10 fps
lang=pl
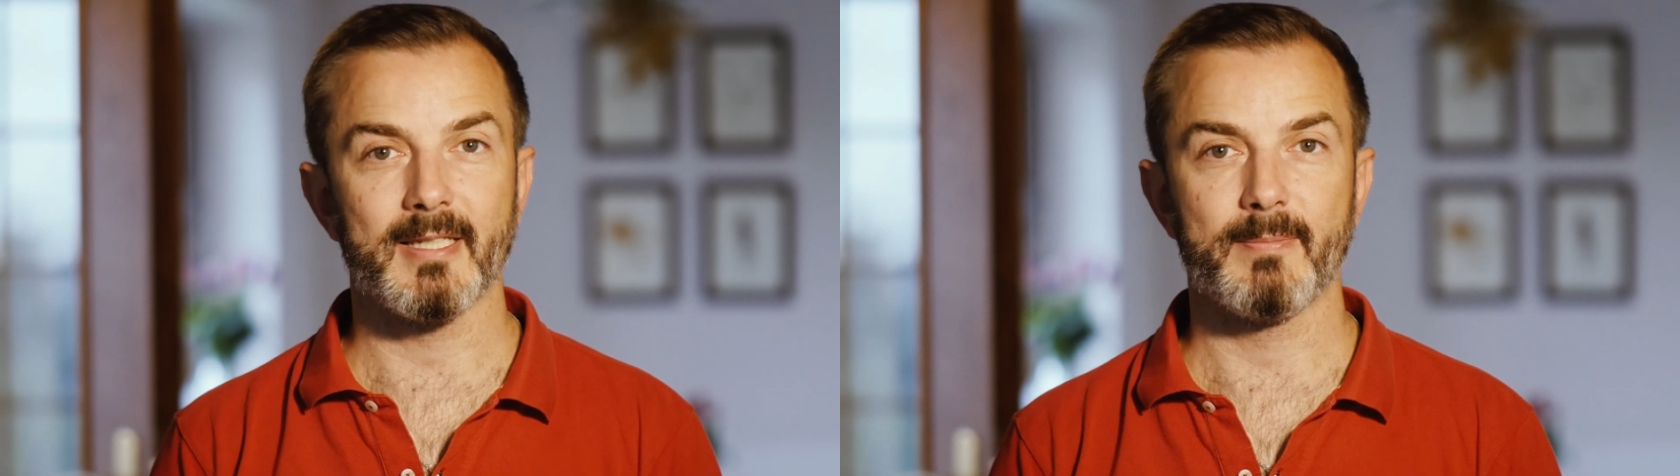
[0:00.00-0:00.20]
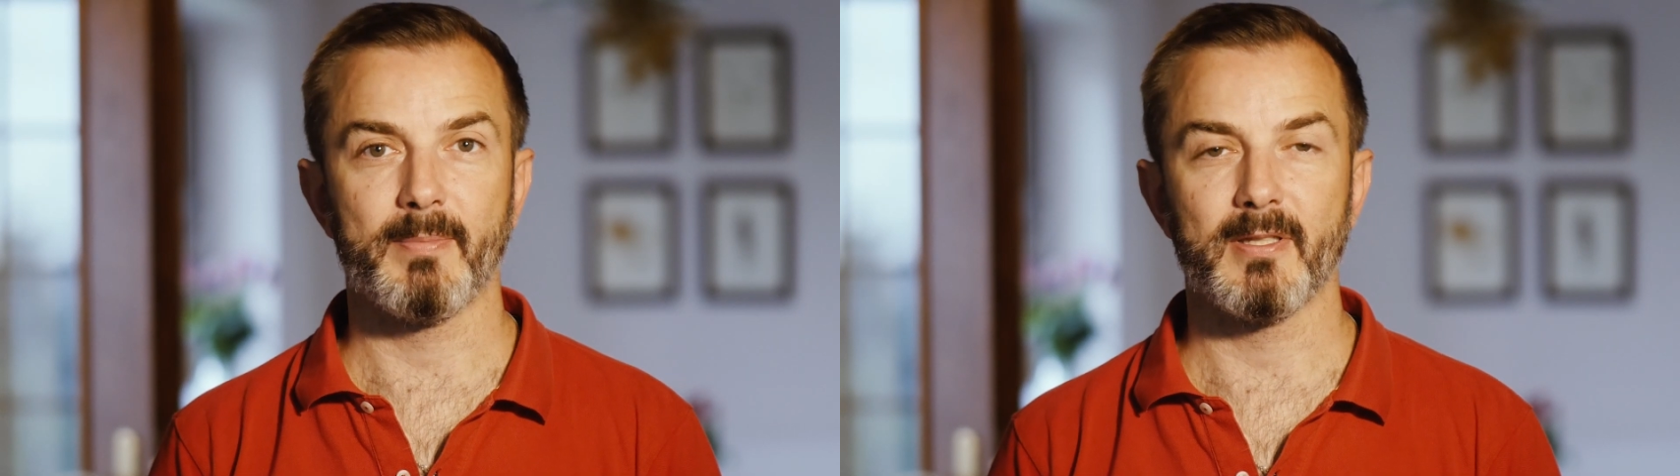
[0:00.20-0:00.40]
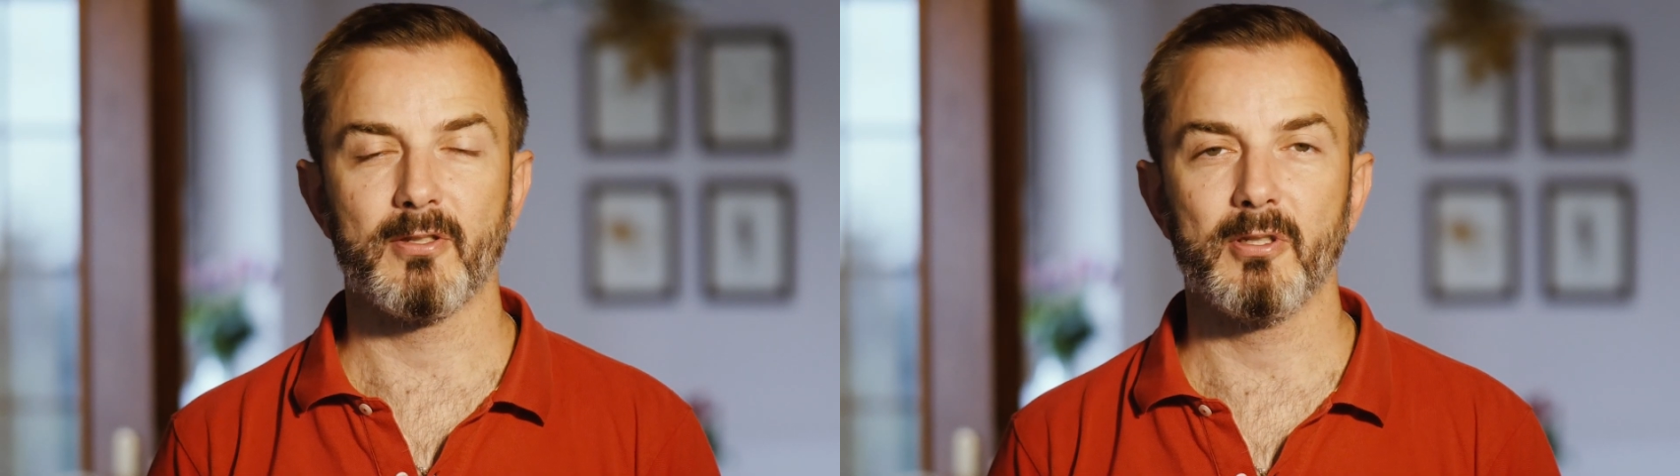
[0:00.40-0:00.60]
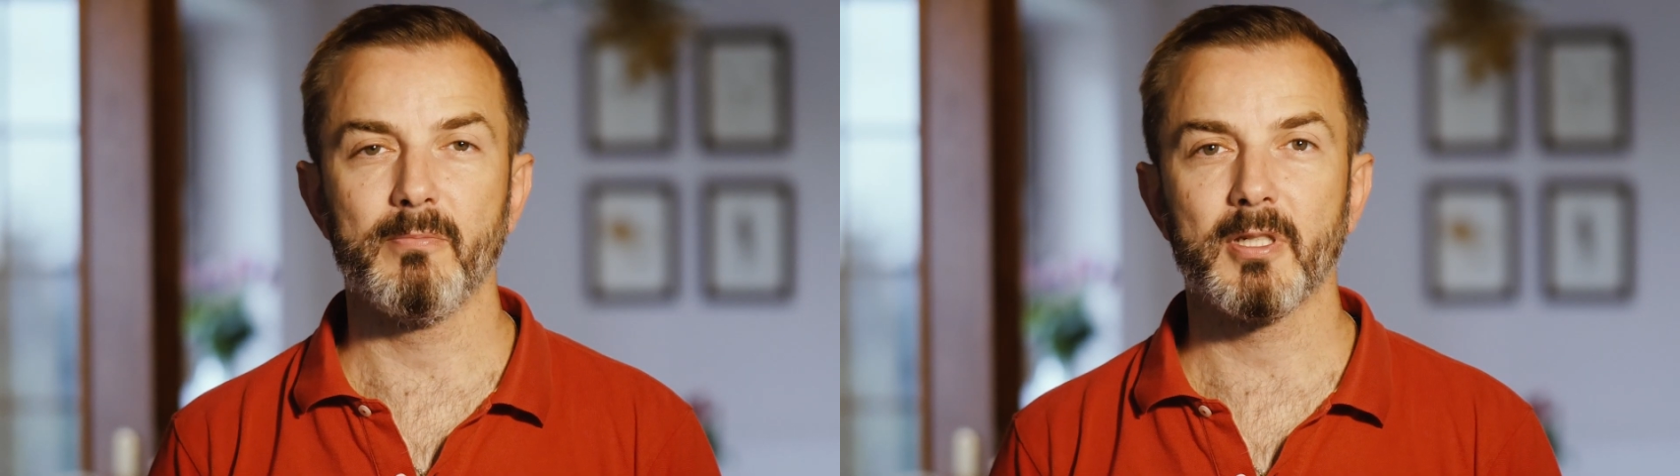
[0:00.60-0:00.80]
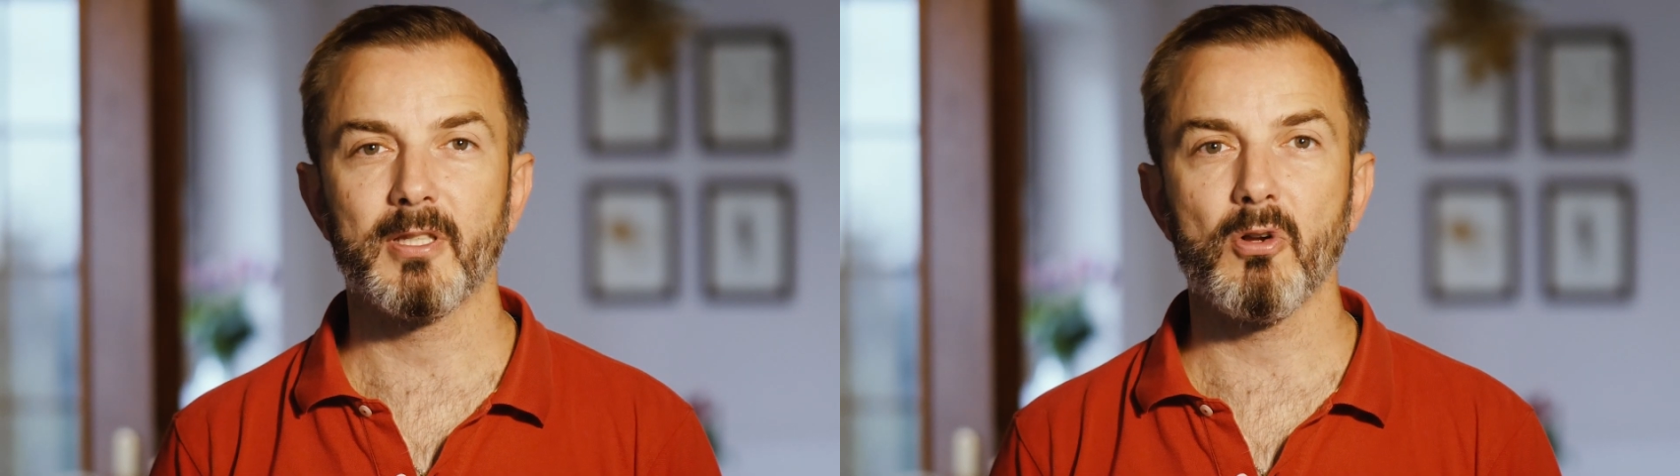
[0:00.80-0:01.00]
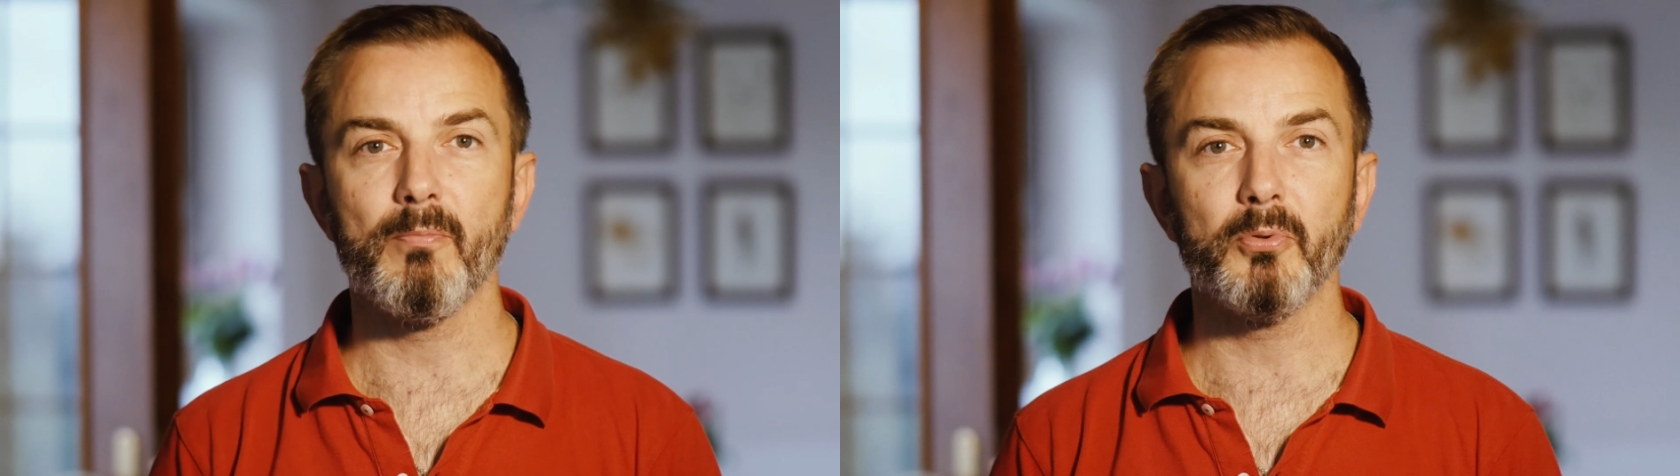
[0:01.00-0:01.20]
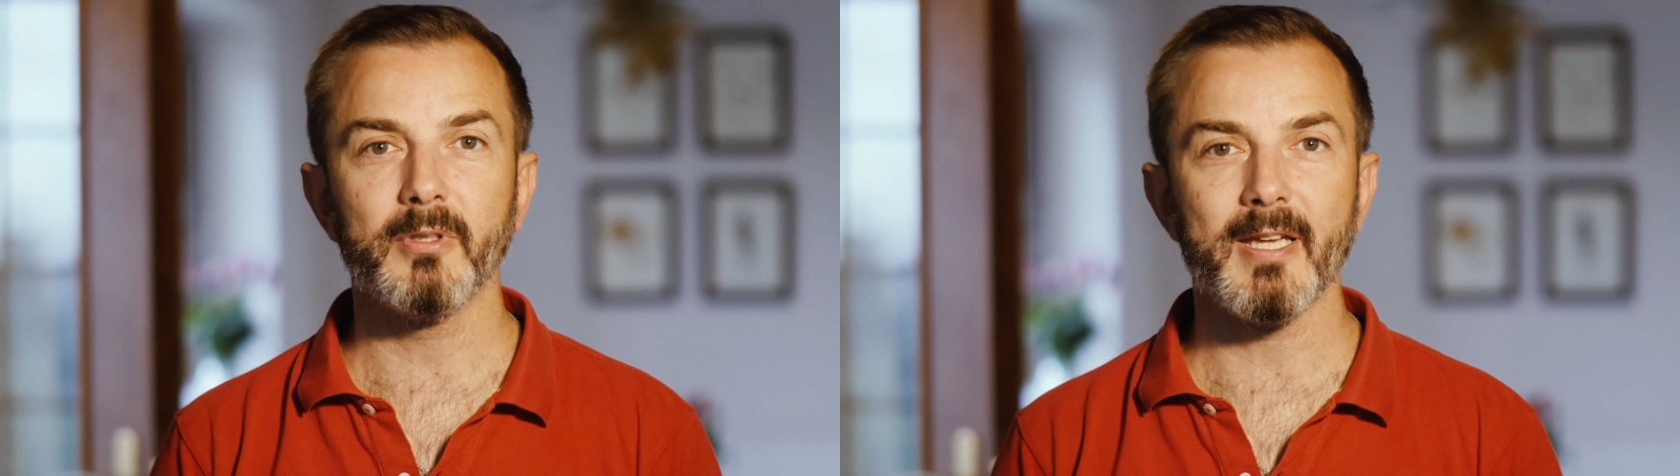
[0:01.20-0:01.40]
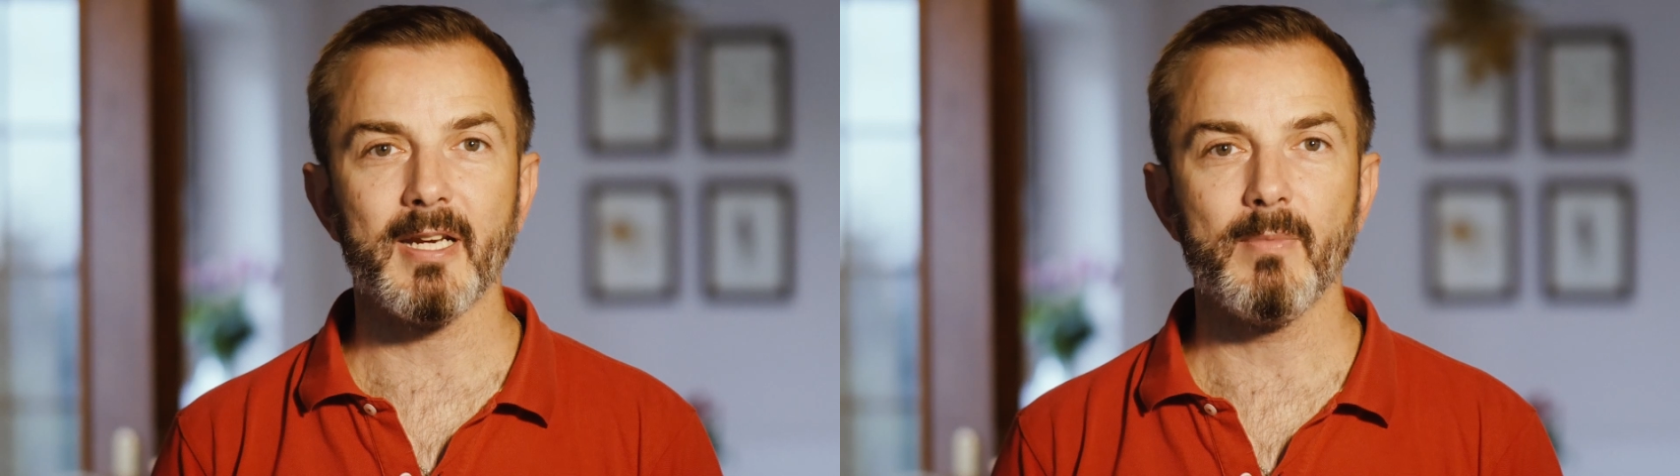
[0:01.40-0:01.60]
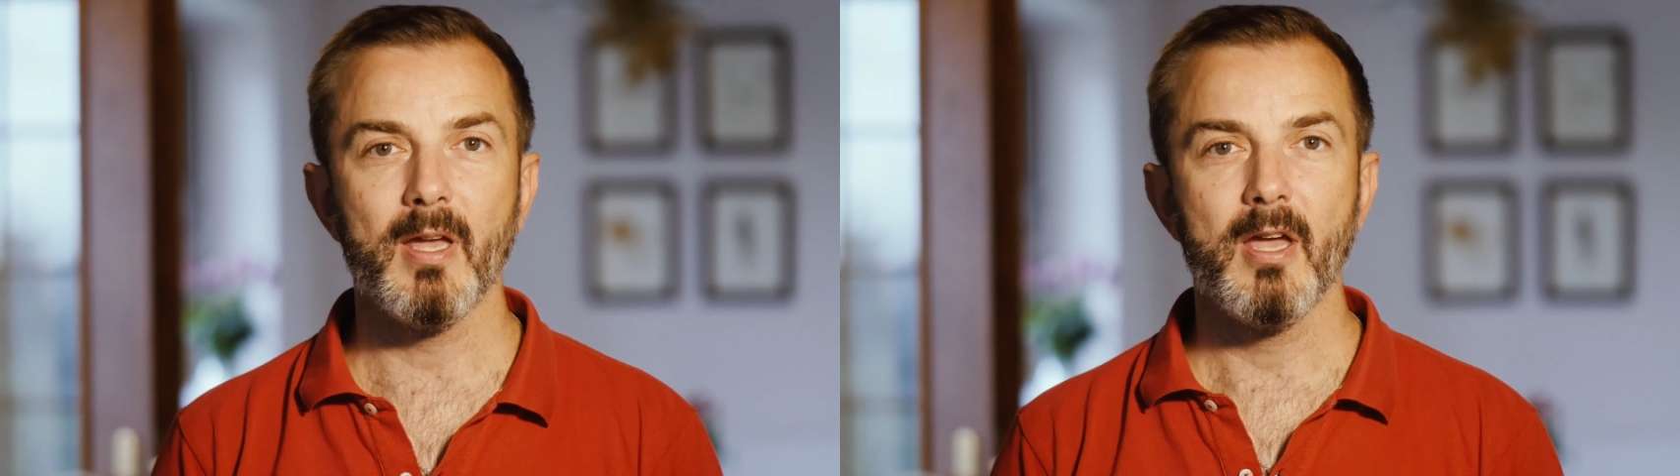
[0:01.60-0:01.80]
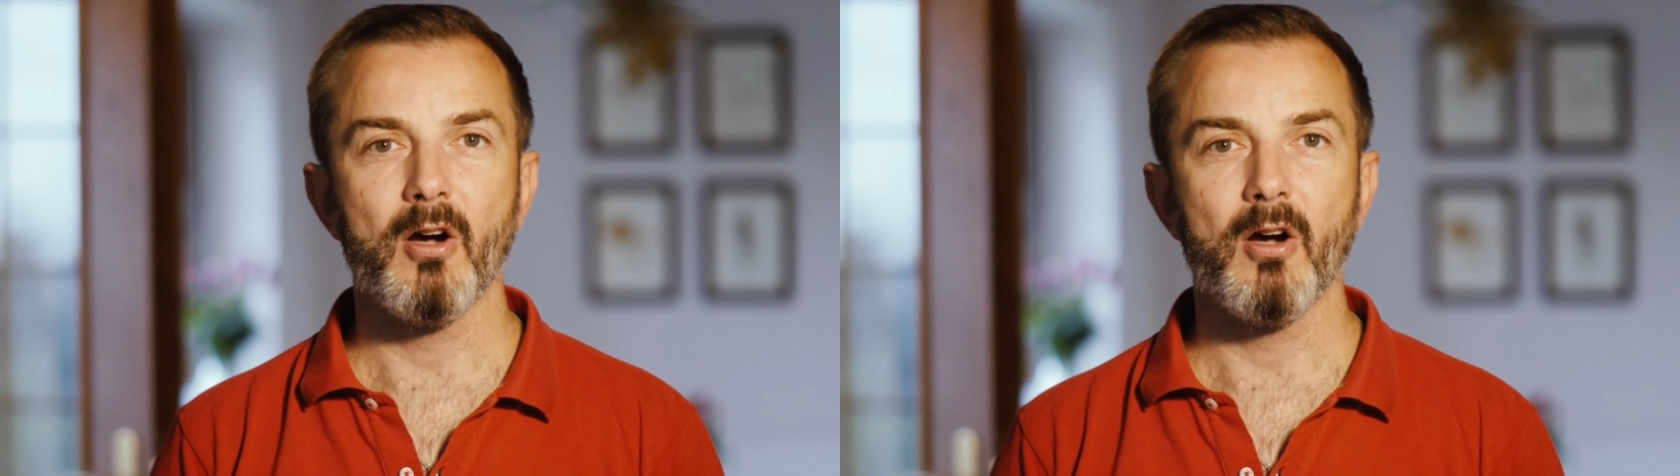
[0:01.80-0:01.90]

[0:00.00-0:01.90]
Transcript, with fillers: spędzony przed komputerem